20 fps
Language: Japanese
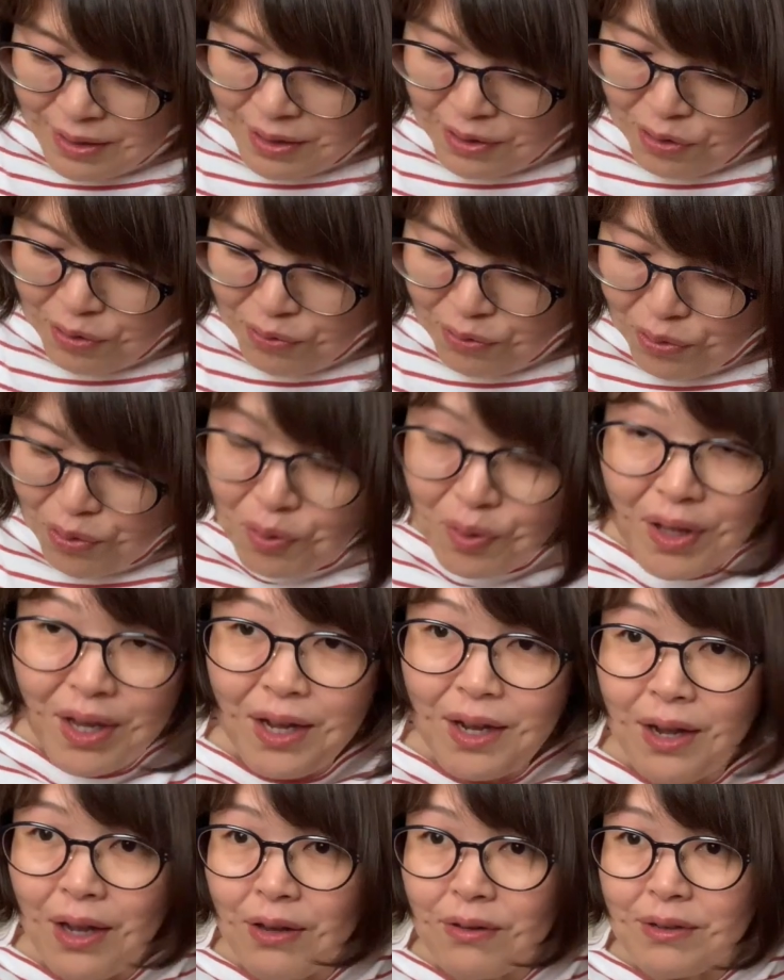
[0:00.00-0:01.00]
結局余
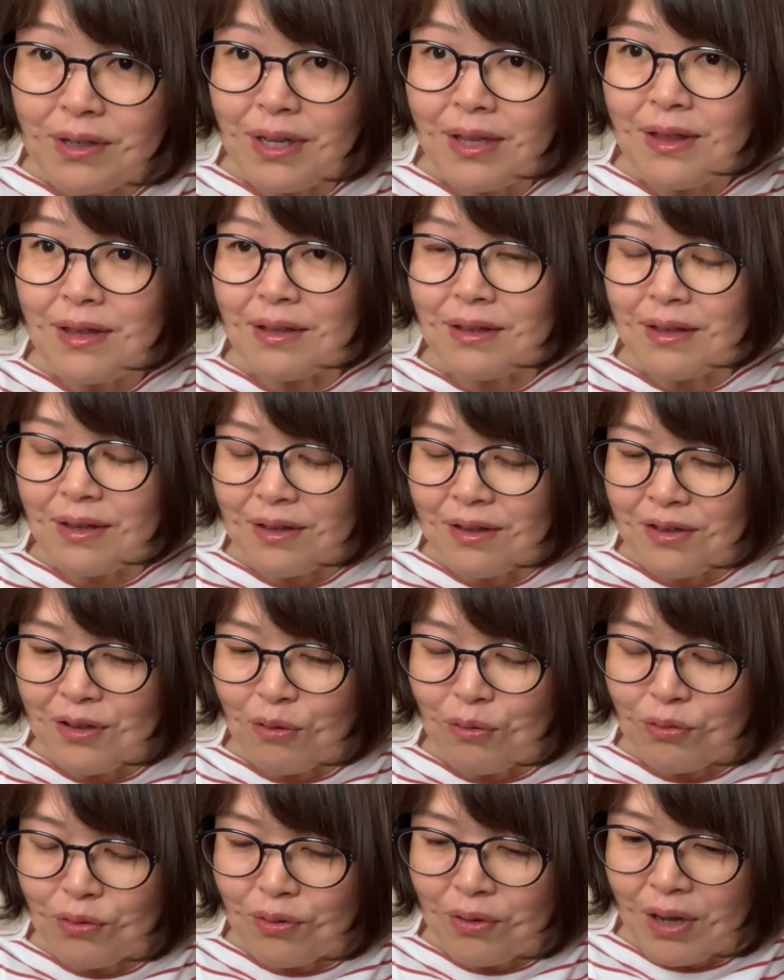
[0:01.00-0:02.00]
計かゆくなっちゃったりし
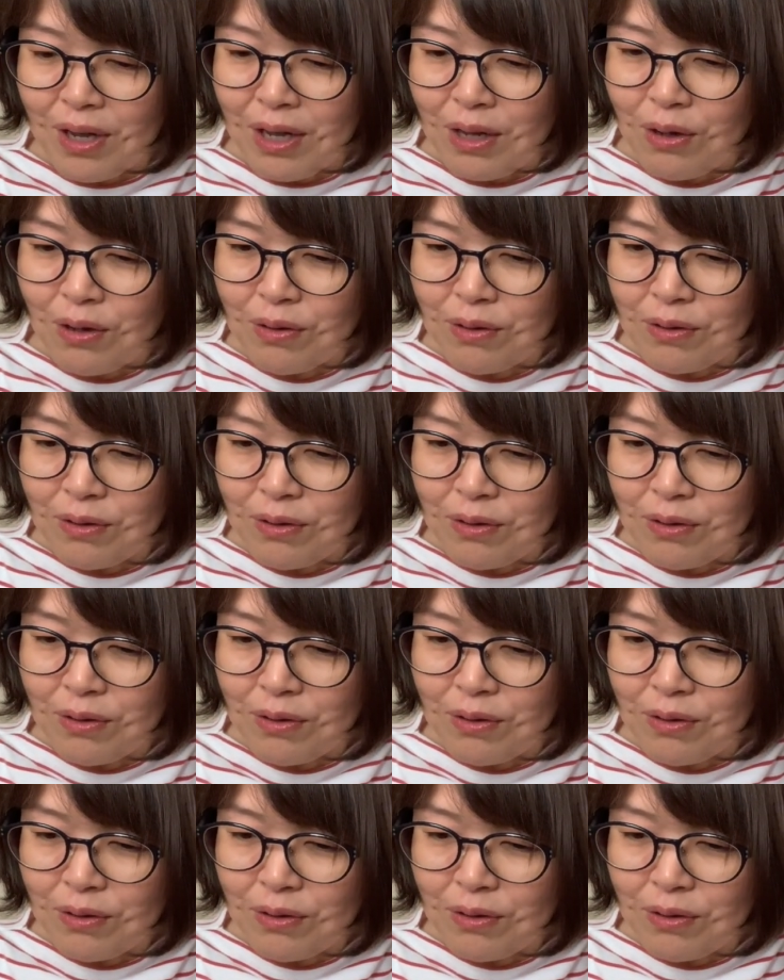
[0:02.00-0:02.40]
たことが